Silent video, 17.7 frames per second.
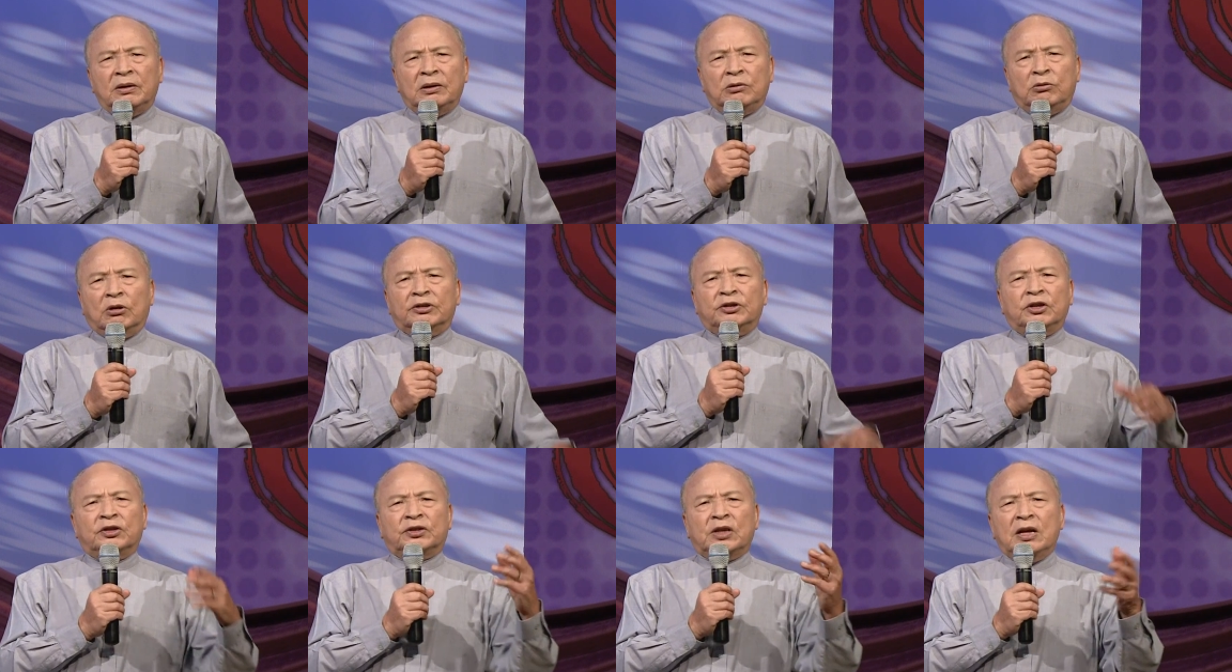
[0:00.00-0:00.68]
我
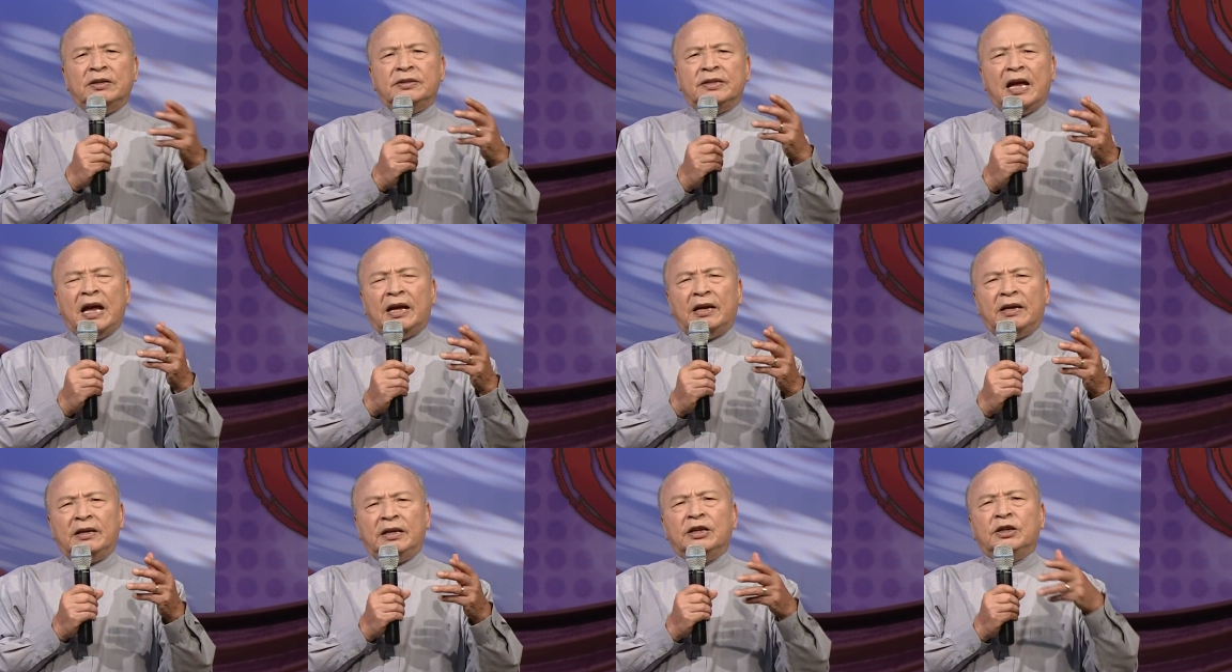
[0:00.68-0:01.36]
是生
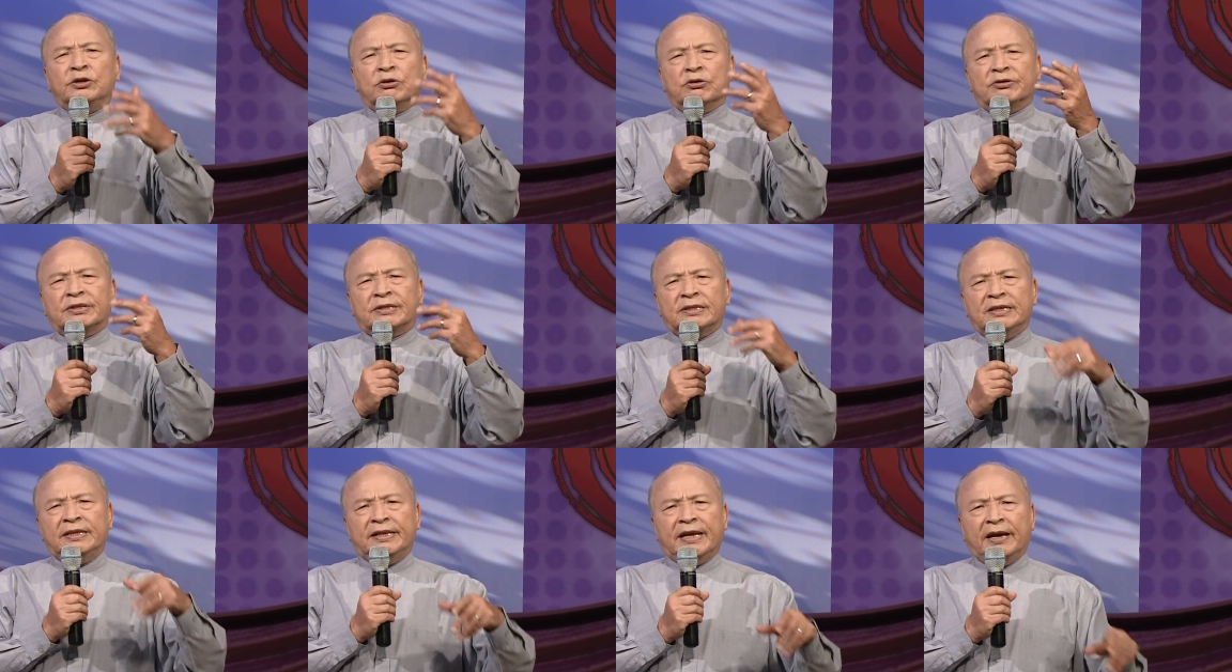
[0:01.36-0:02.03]
在一九
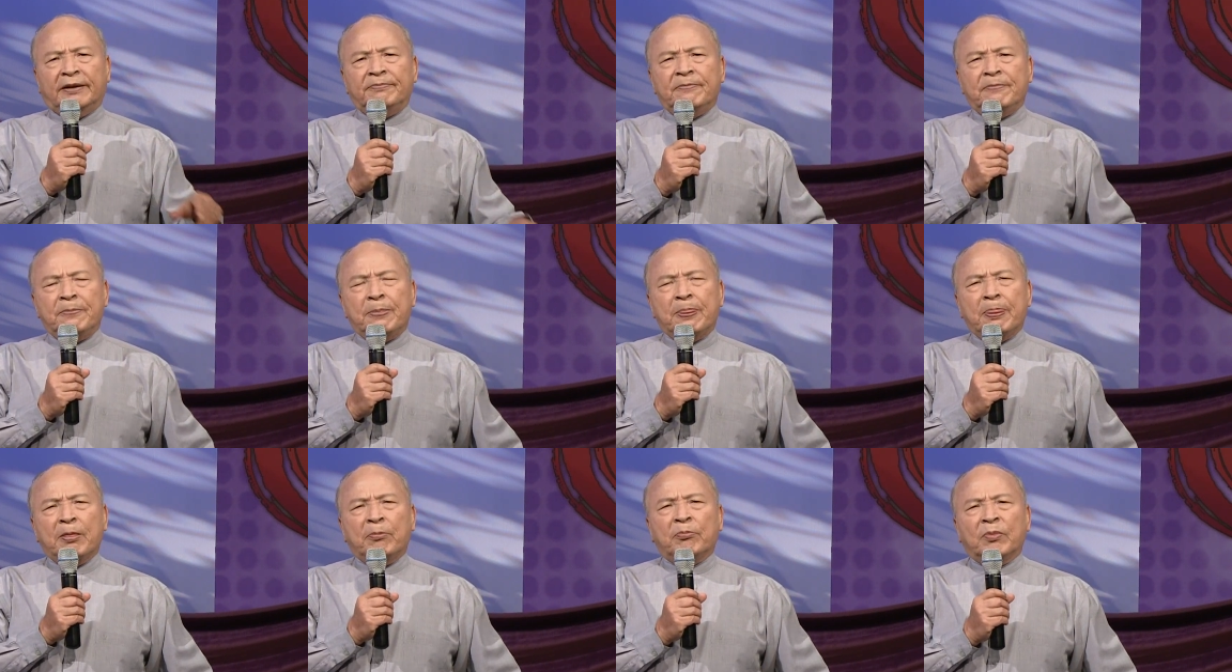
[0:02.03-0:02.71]
四一年，
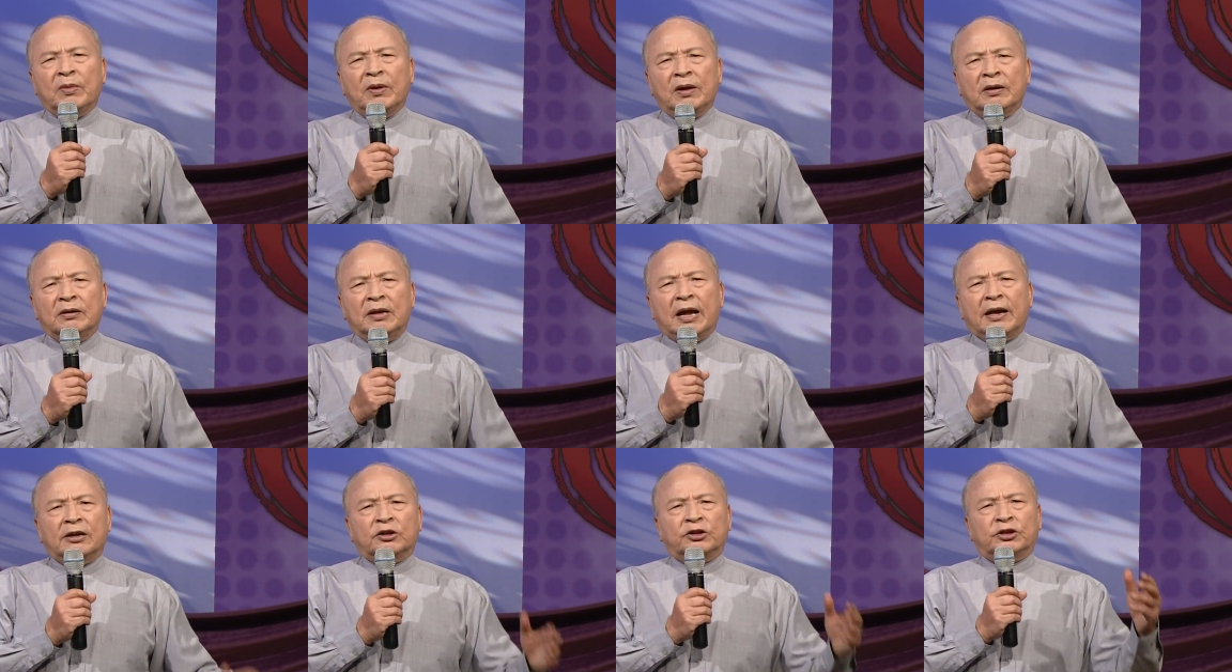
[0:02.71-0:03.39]

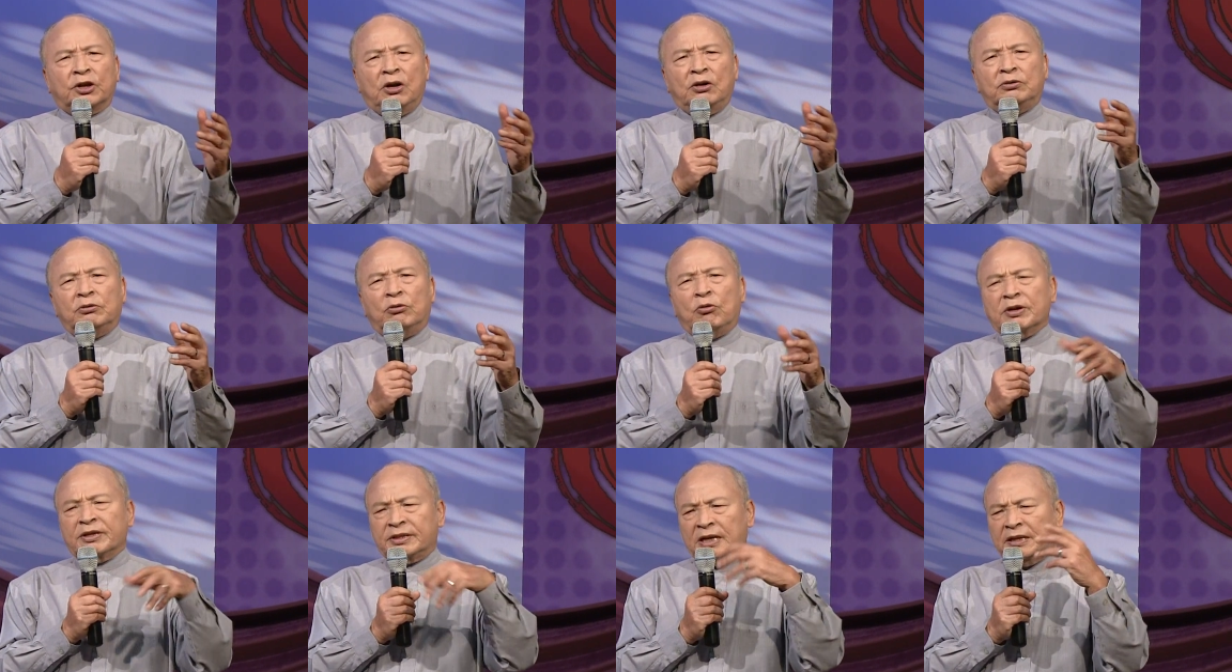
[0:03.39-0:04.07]
那个时候
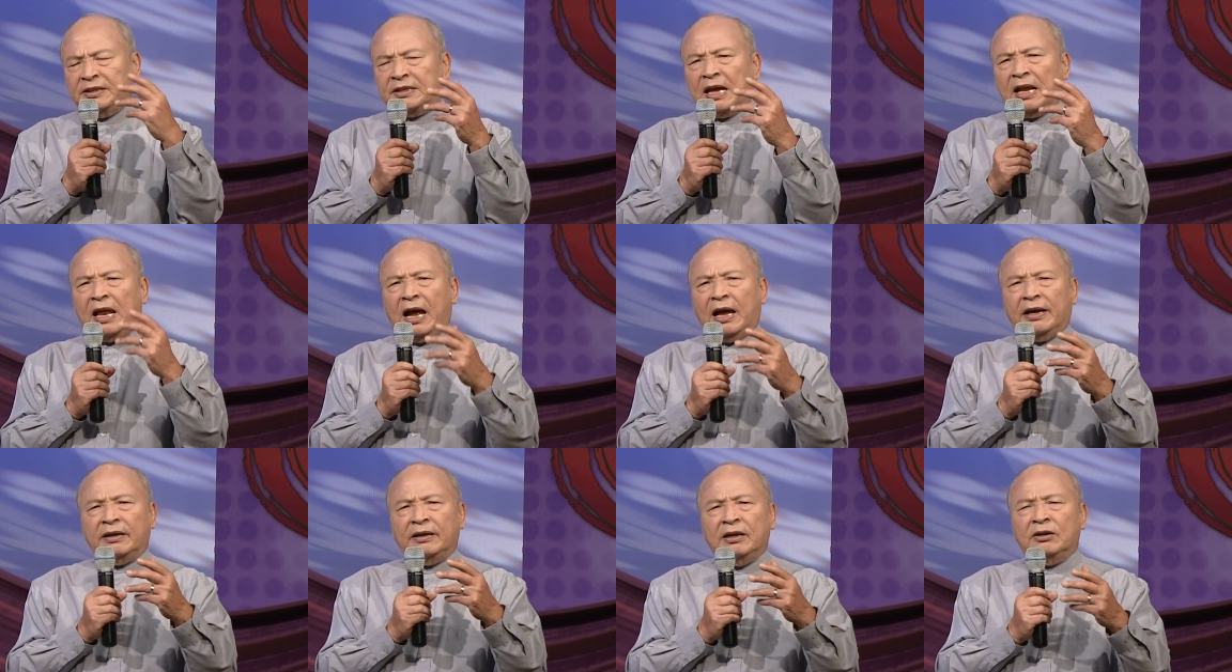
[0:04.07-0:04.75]
我生下
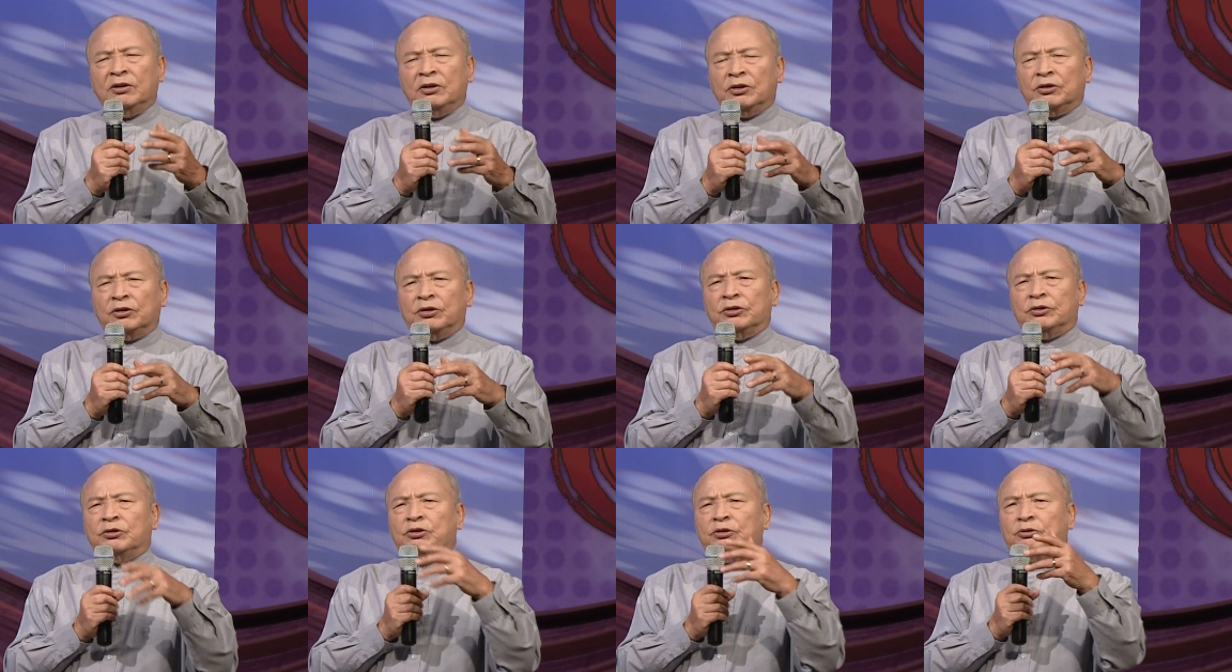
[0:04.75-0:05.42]
来
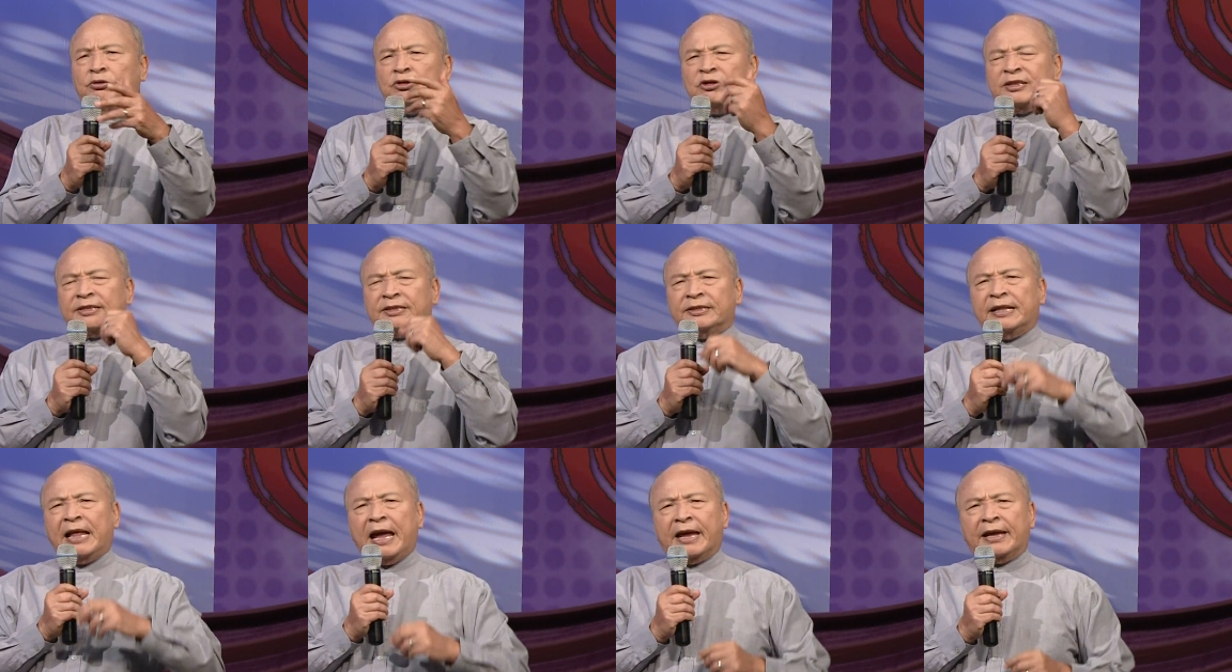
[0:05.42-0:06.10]
是日据
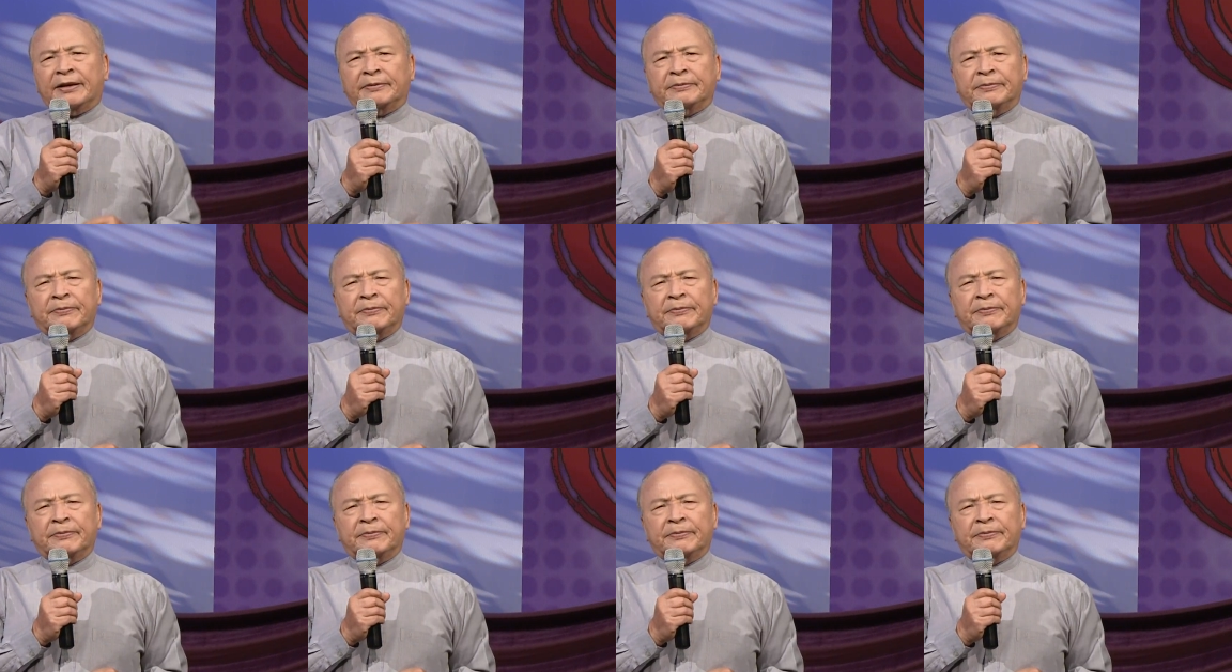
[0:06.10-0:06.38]
时代。